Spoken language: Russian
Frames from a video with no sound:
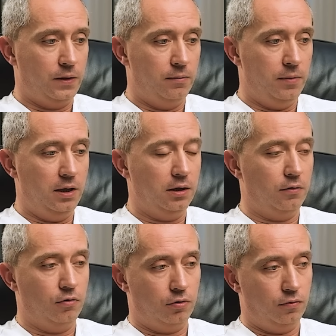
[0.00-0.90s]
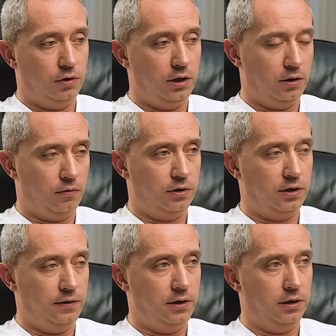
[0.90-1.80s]
Мало того, вот я такой
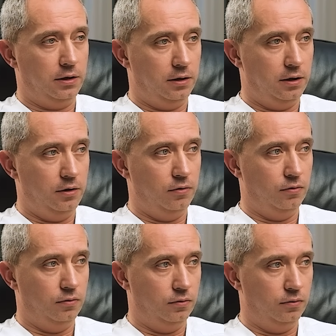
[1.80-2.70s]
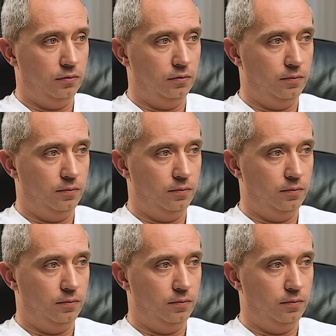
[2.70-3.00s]
совет иногда даю э,